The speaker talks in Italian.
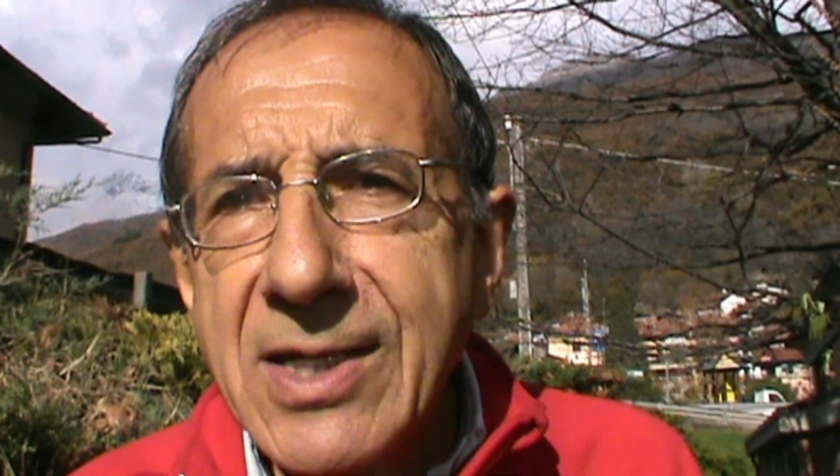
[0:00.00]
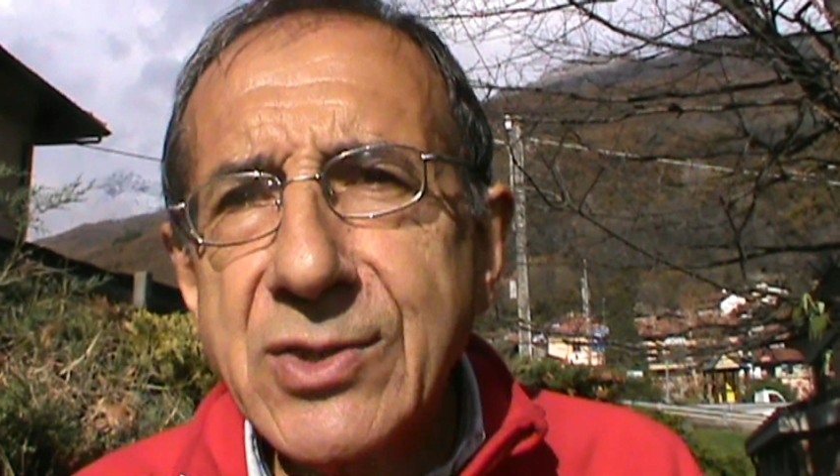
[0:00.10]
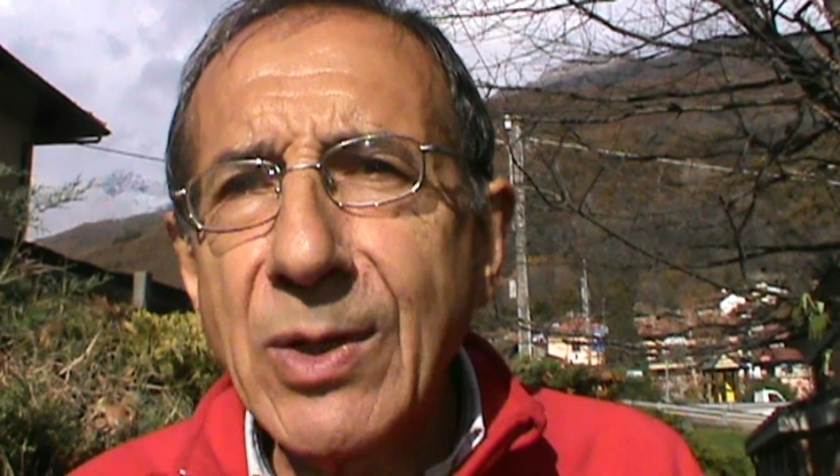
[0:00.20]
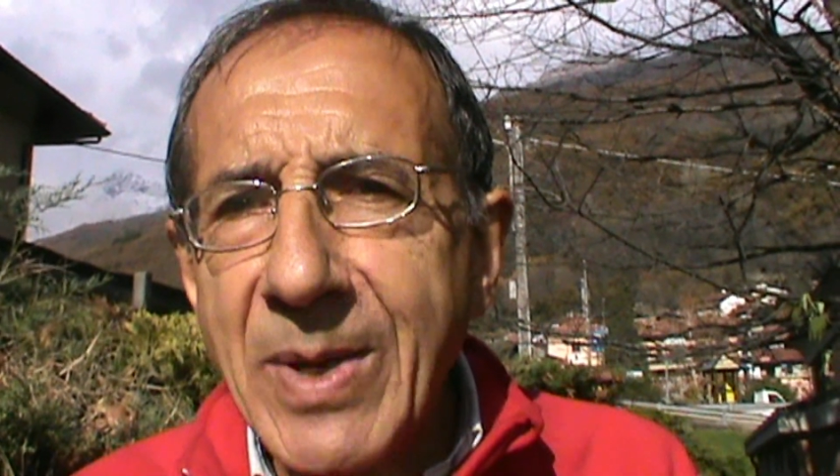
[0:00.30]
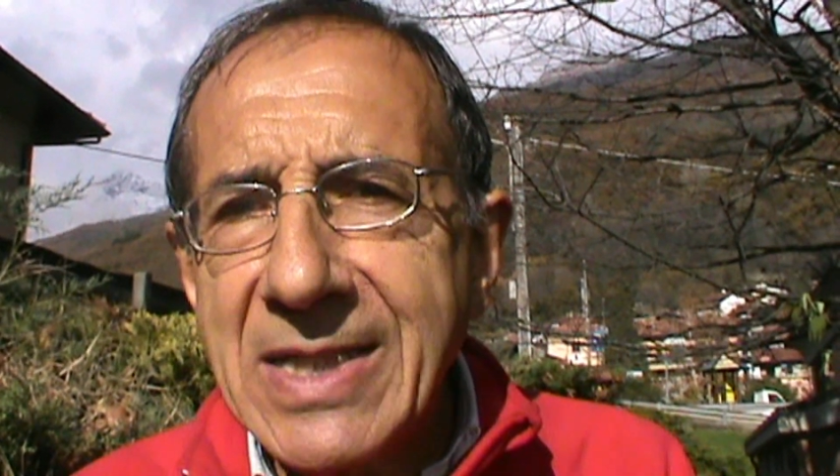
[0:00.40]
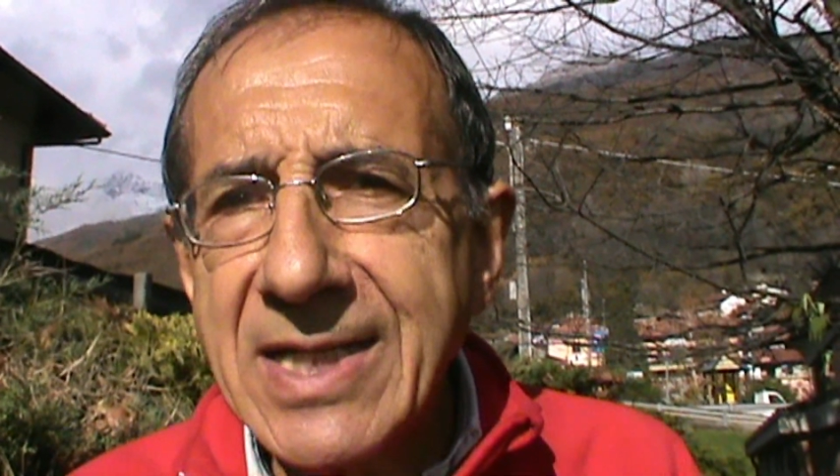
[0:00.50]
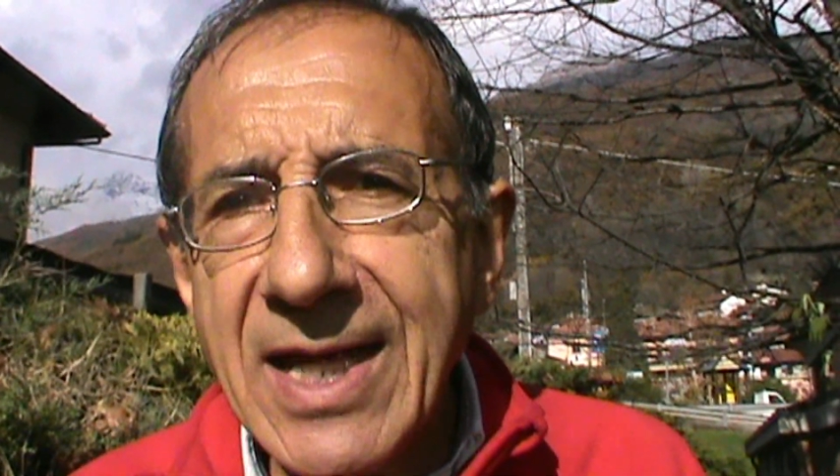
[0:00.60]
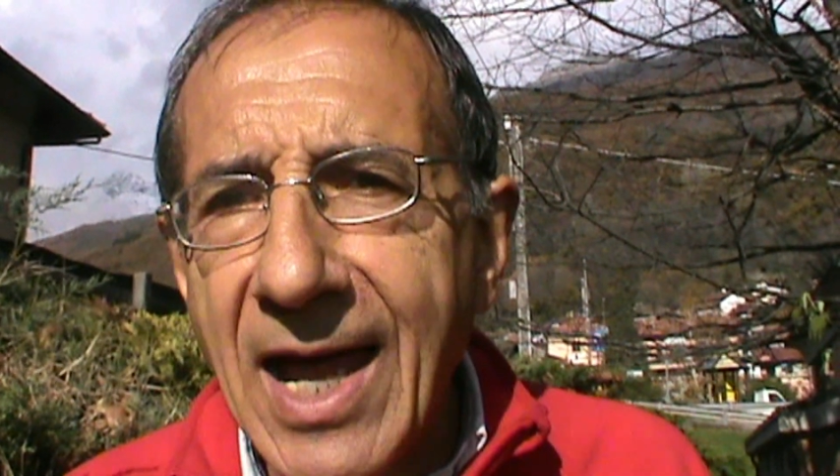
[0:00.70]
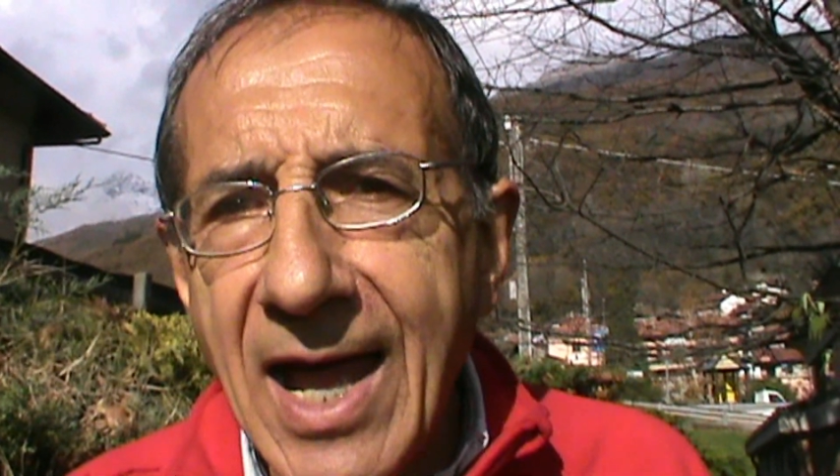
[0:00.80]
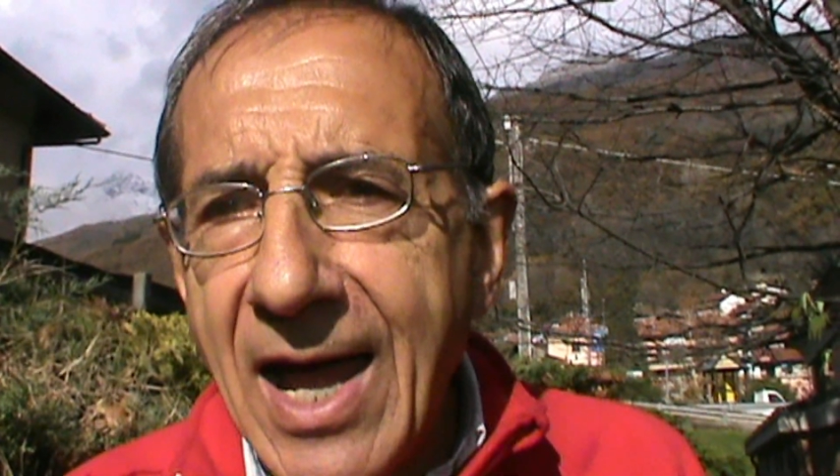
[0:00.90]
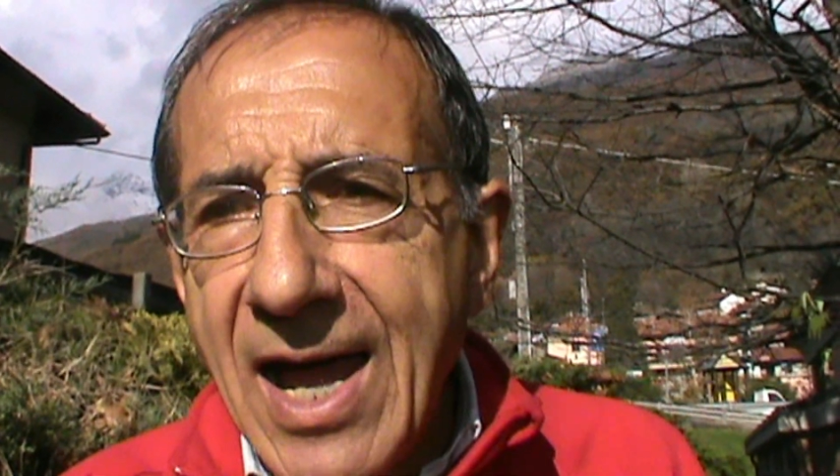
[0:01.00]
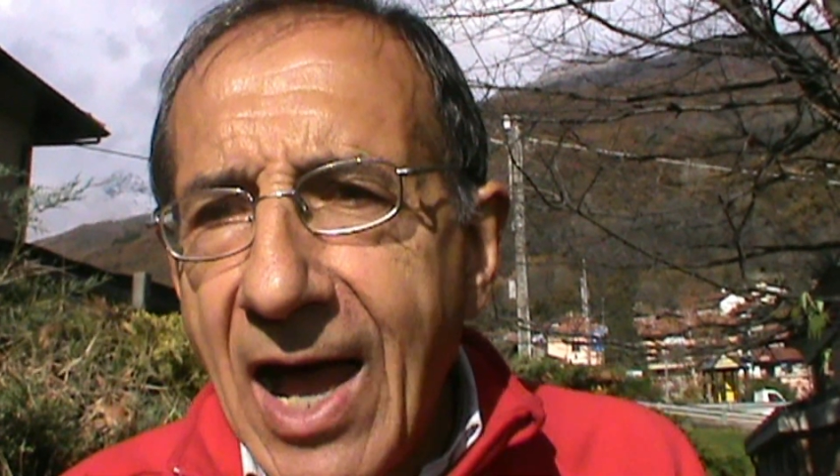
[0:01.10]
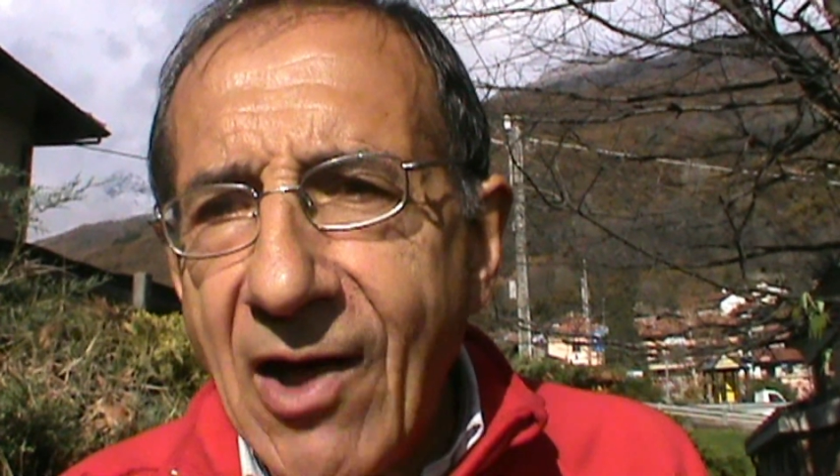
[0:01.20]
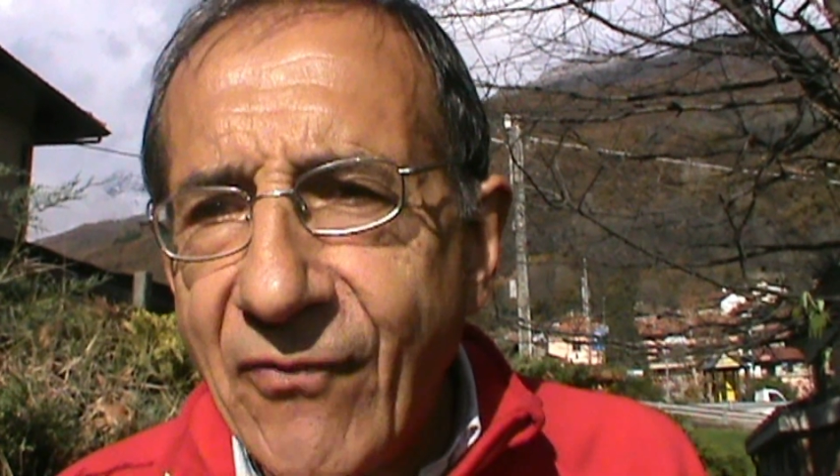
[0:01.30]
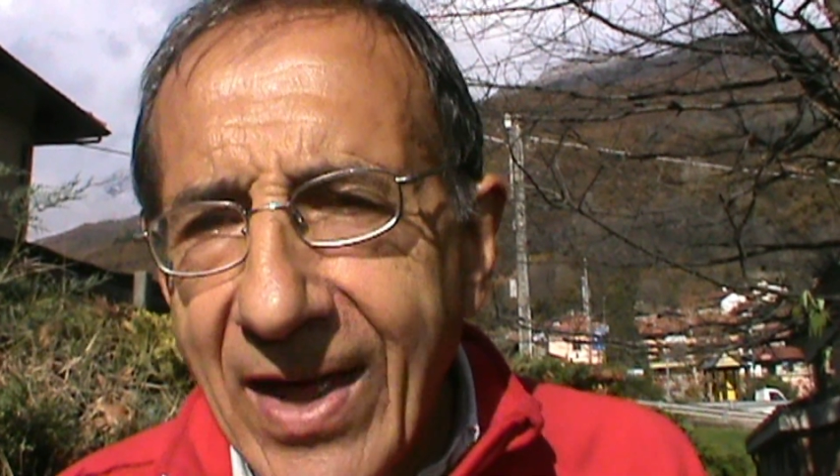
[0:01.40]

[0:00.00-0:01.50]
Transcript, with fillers: e sommessi a, a